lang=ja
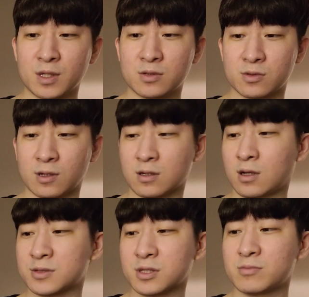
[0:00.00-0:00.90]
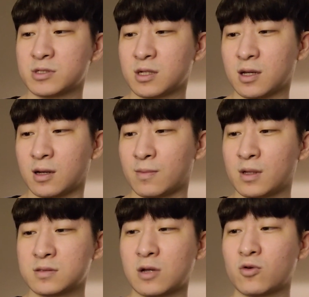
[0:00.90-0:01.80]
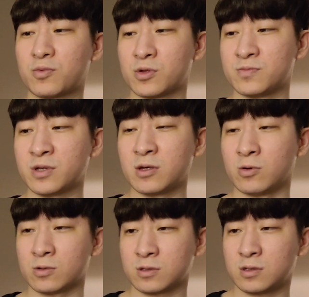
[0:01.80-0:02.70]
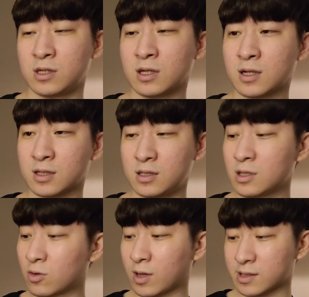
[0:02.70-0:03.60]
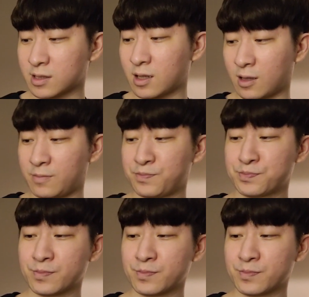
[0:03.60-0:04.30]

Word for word: そのカスタムしてたタルコプの武器を一回一個買って、